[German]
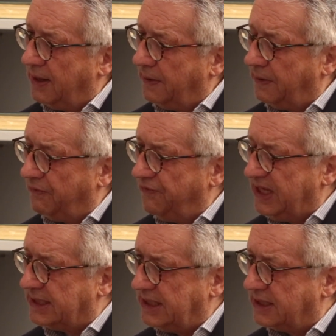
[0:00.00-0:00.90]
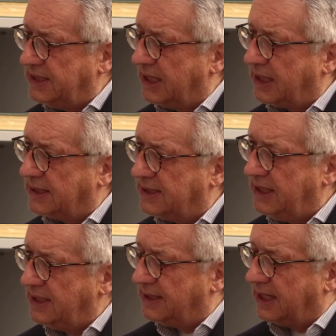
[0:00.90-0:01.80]
40 äh, circa
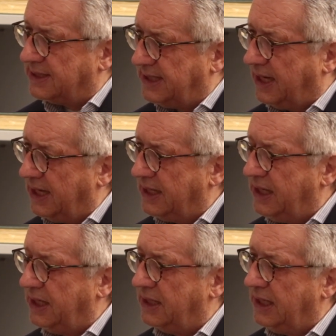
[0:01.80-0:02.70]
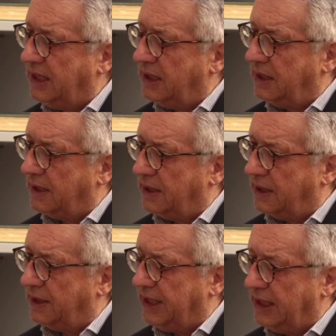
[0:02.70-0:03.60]
sind tatsächlich hier in,
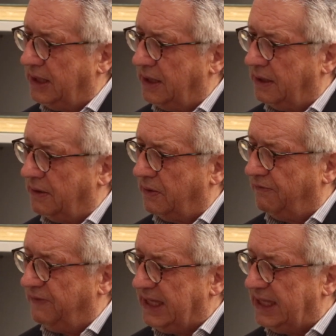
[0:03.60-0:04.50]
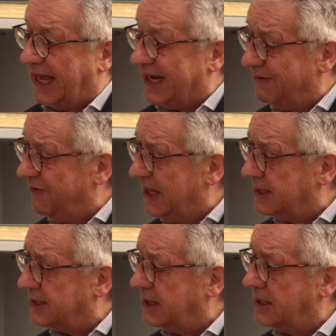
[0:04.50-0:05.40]
äh, in Wien
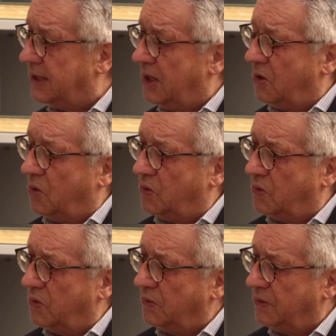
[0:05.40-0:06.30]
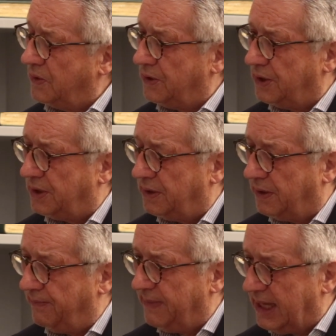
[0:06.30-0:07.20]
anwesend und äh,
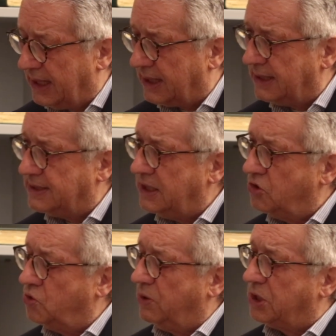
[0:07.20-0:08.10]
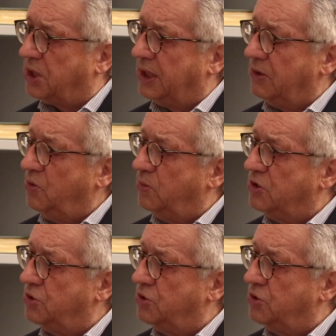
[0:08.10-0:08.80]
mehrere sind zugeschaltet über